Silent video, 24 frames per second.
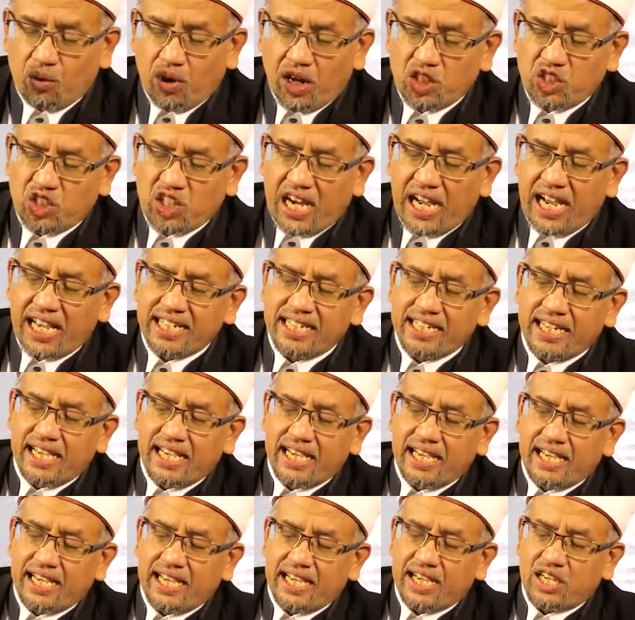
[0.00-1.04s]
วะญะอัล
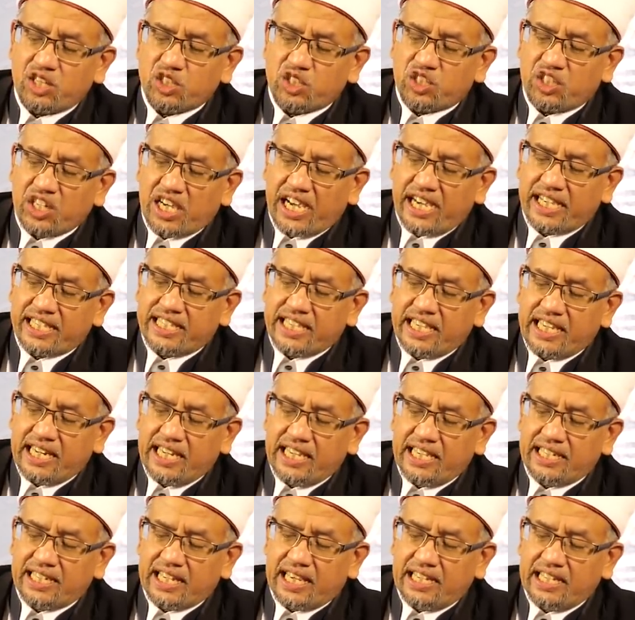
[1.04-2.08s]
นาชากิ
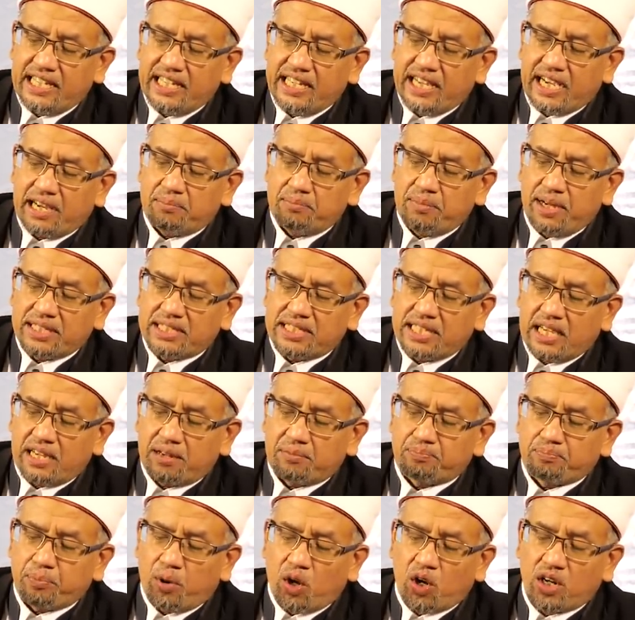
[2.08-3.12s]
รีนาลินิอ์มะติ
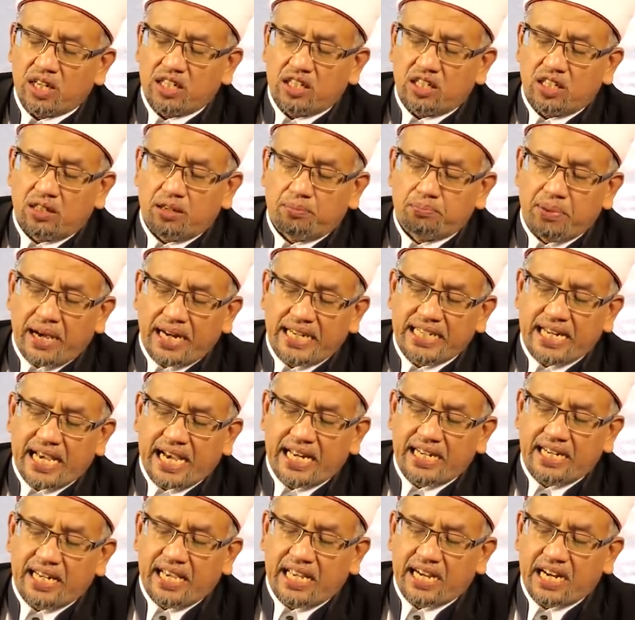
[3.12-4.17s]
กโปรดบัน
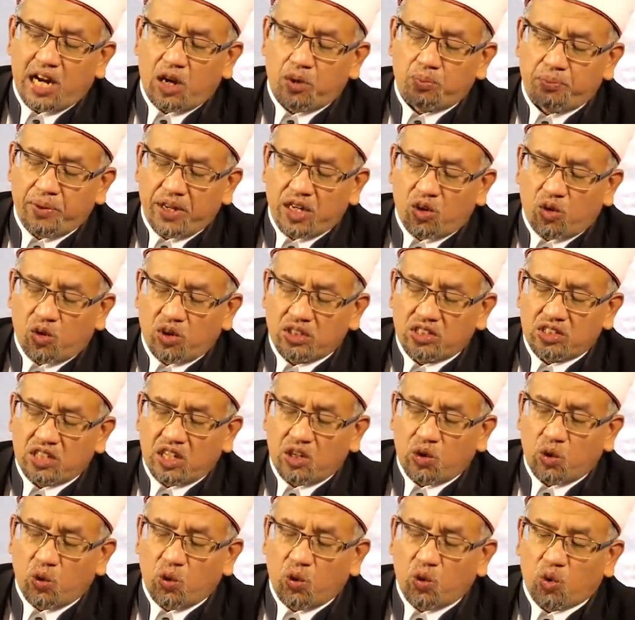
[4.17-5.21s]
ดาลให้เราเป็นคน
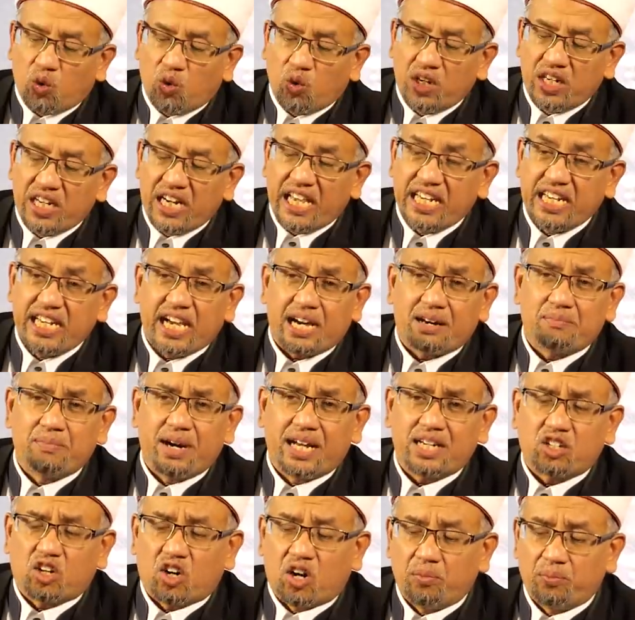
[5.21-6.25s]
ที่รู้คุณในนิอ์
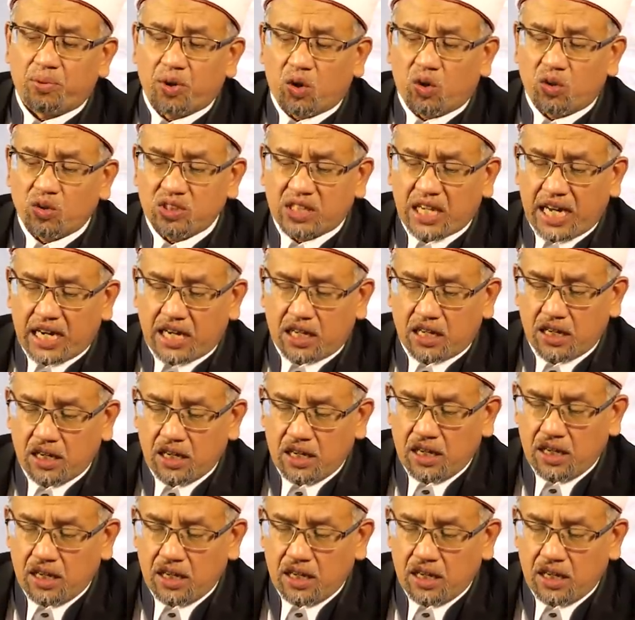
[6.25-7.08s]
มัตของพระองค์ท่าน